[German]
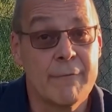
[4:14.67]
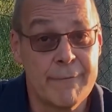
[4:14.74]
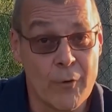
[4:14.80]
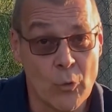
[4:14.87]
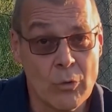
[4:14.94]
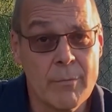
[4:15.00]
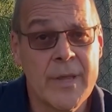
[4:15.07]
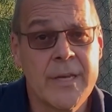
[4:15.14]

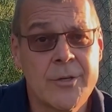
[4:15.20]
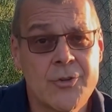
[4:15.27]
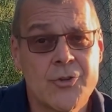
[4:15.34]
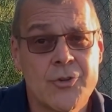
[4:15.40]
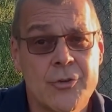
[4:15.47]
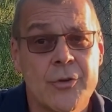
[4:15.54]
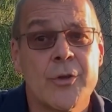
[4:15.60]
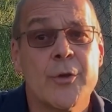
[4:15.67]
von
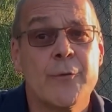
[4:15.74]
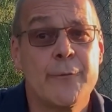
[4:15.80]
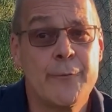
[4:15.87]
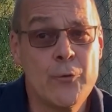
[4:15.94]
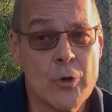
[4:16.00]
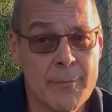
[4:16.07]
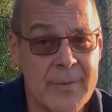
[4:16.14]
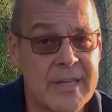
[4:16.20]
Menschen
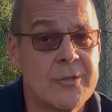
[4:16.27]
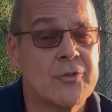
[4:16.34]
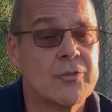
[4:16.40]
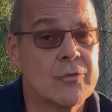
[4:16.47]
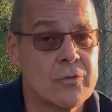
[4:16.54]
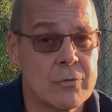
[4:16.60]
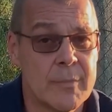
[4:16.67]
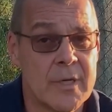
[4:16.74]
für
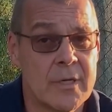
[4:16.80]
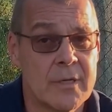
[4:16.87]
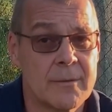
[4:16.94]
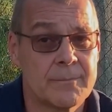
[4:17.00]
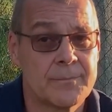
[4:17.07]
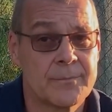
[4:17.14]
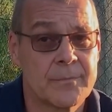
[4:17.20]
Menschen zu machen,